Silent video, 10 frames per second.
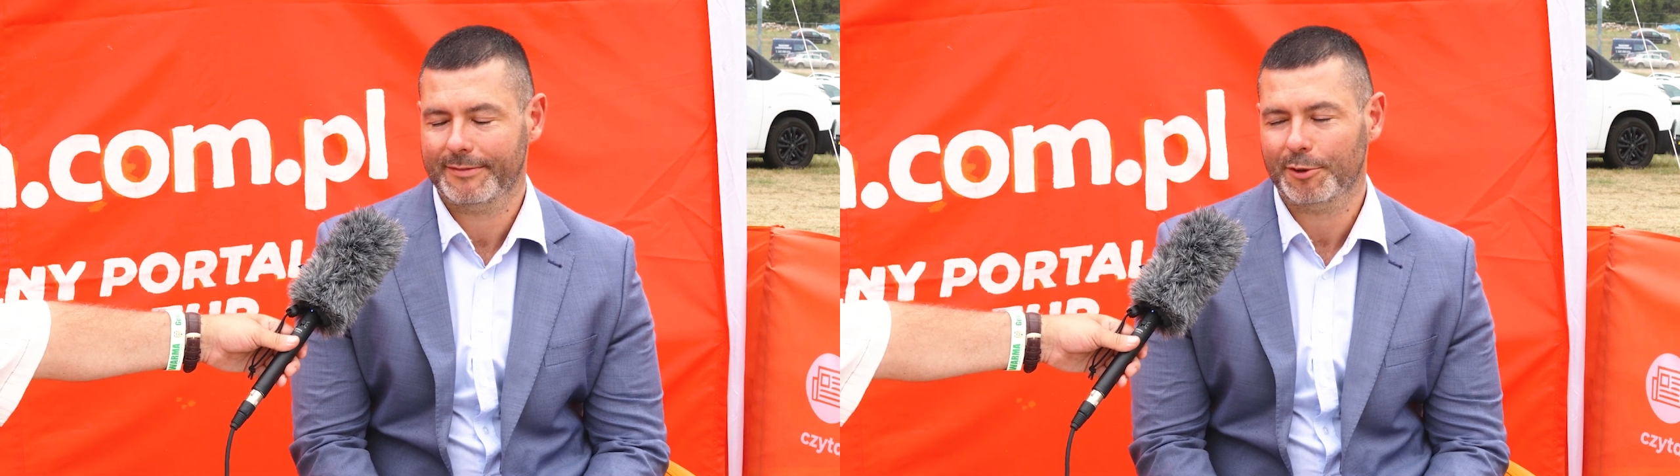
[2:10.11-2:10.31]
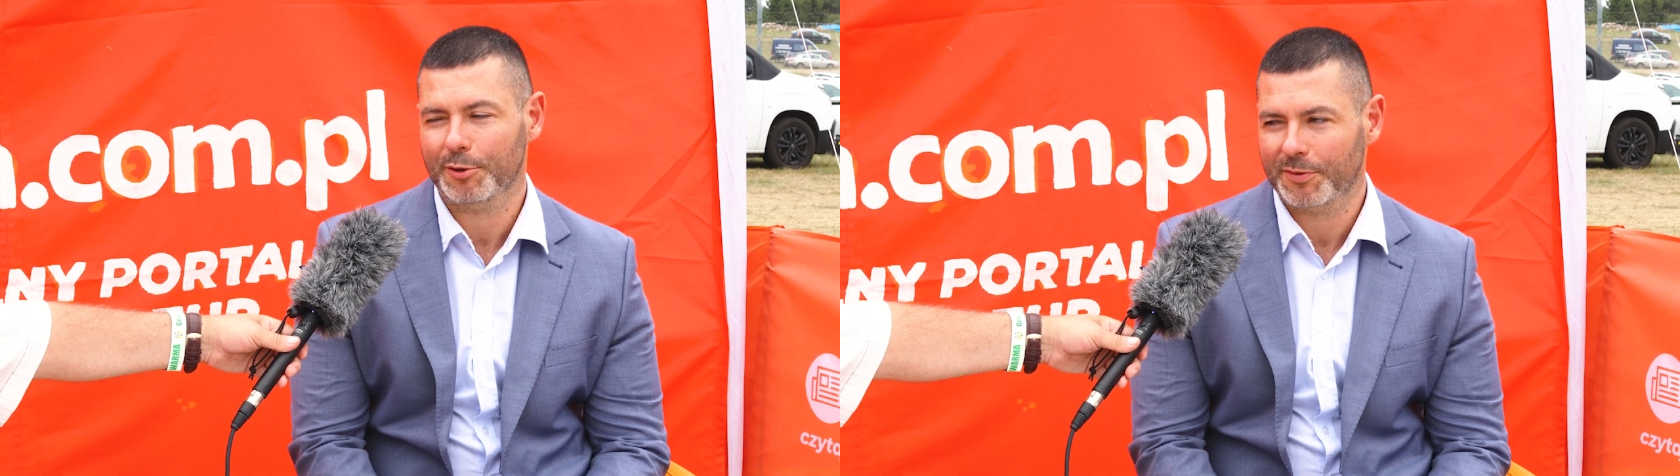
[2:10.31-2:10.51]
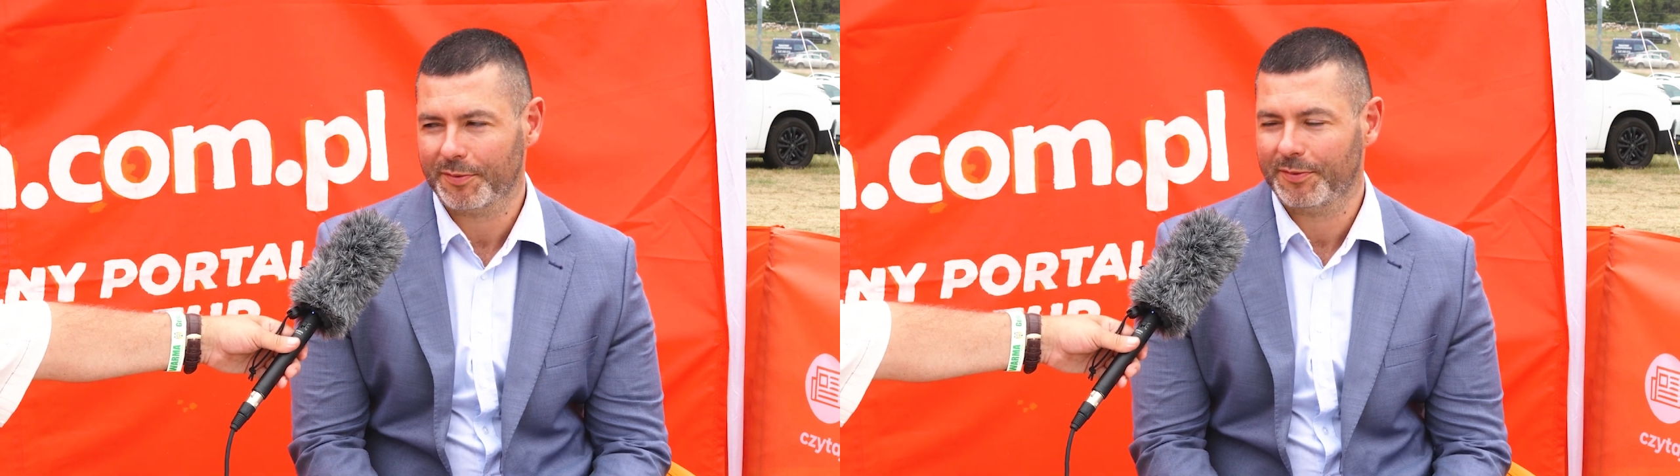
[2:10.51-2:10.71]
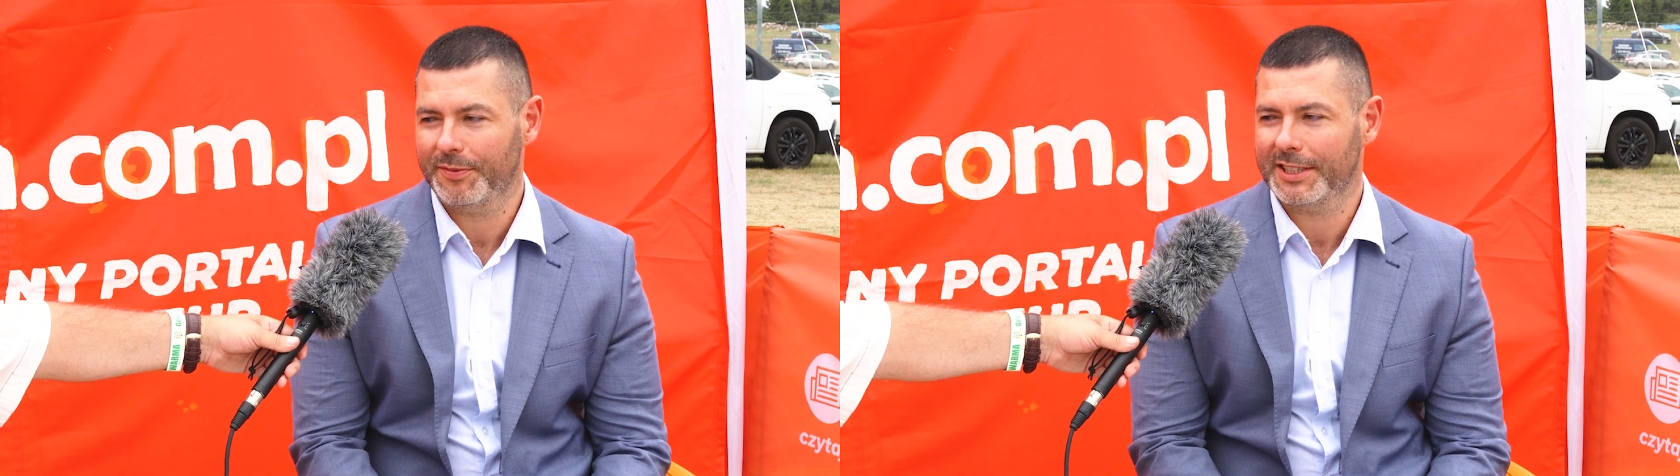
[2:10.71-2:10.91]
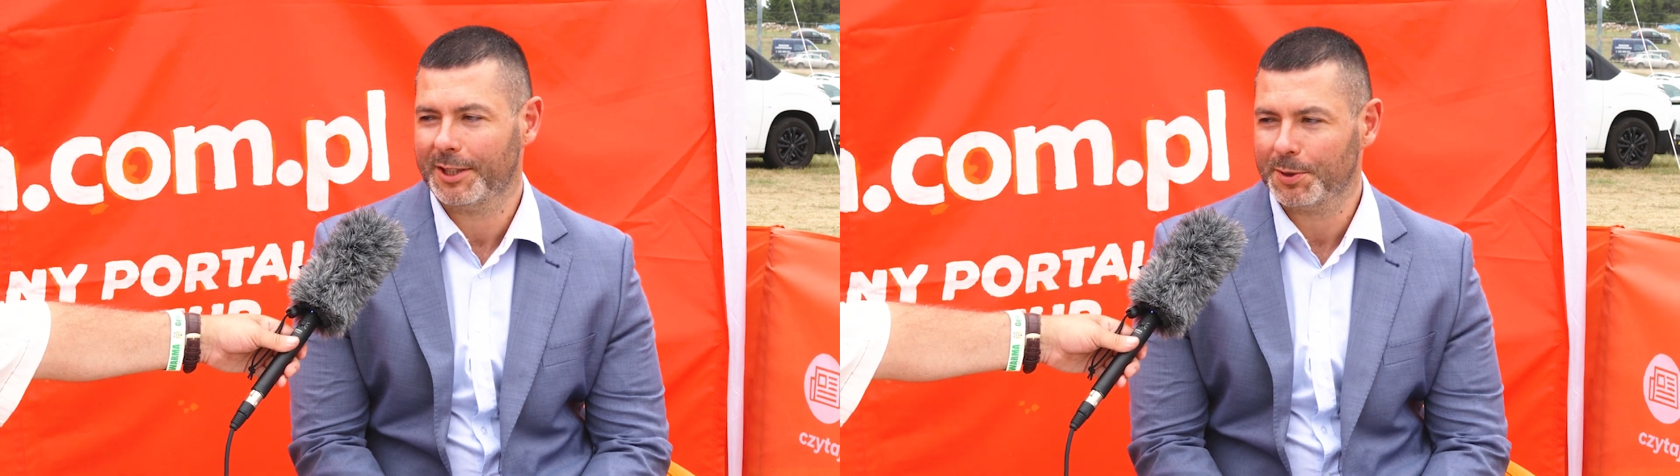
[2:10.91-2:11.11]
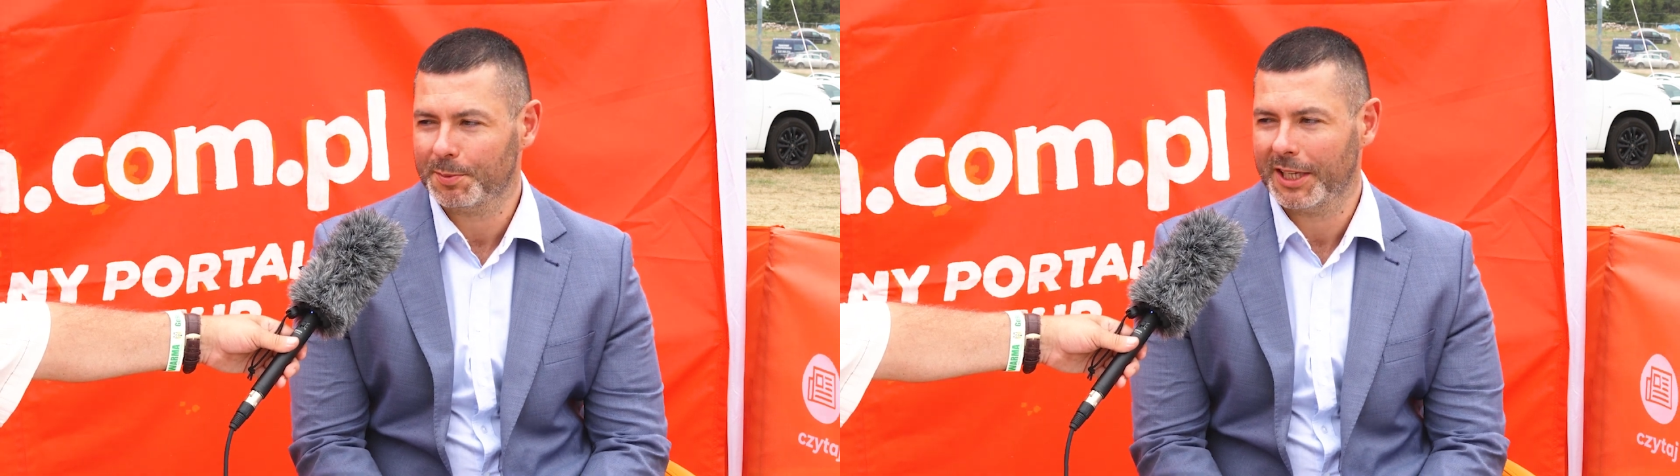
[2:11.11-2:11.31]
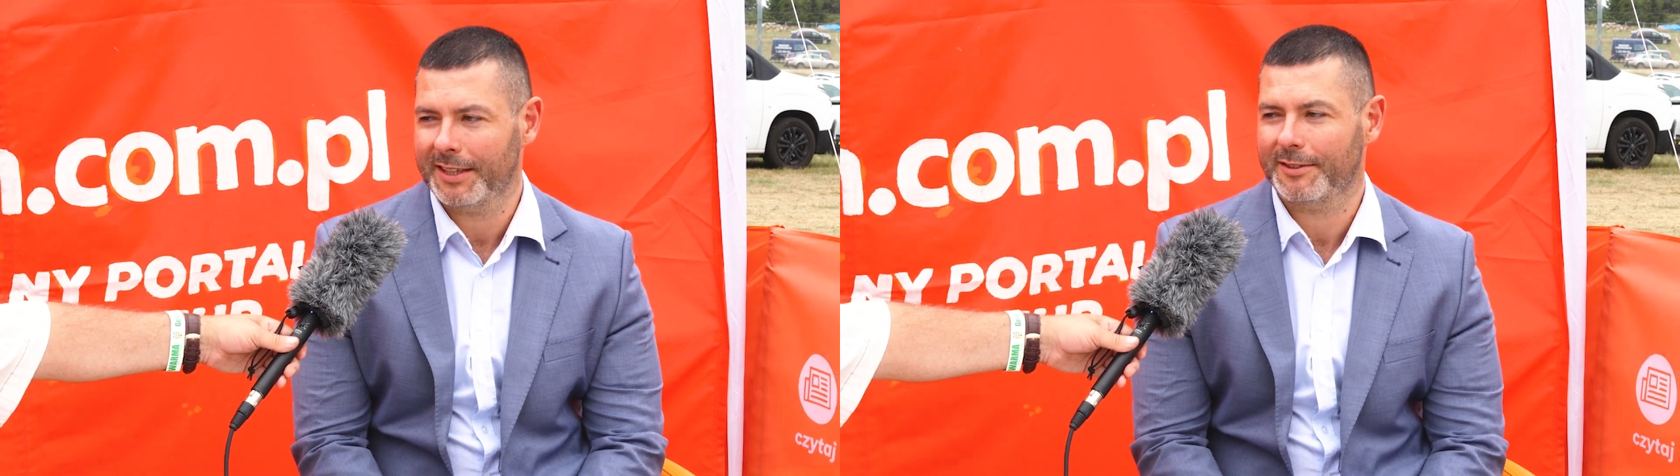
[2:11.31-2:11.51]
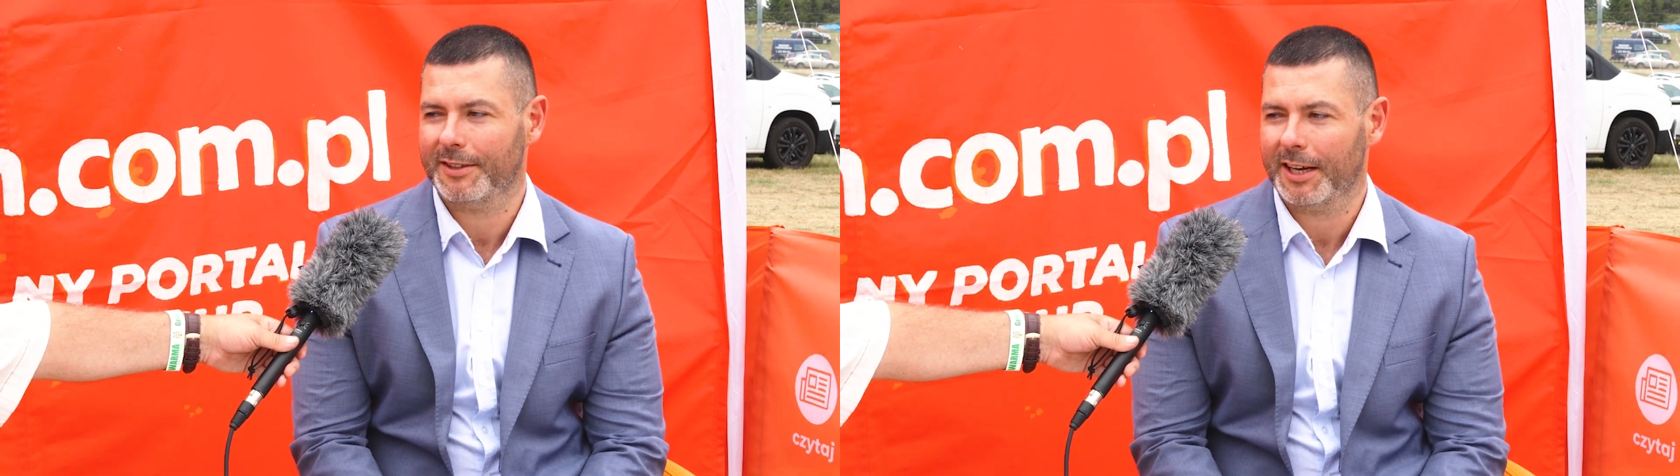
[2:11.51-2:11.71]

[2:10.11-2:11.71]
to już wjeżdżał sprzęt,